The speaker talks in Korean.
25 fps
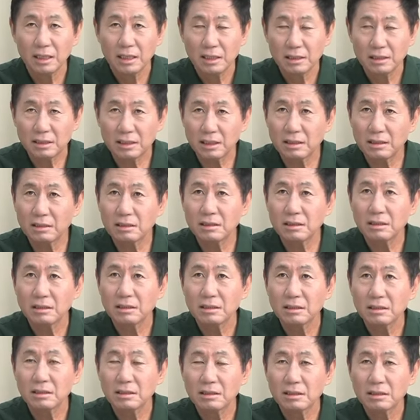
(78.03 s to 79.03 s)
이제는
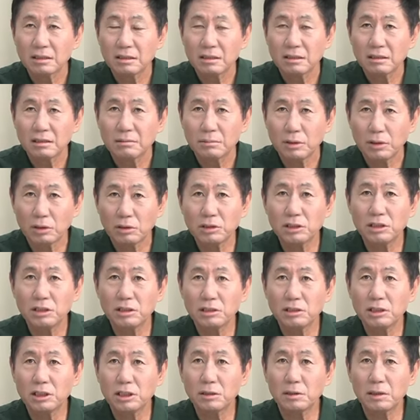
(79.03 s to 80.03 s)

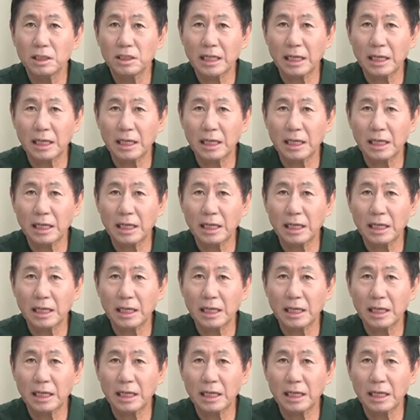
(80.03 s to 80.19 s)
정실은 쉽게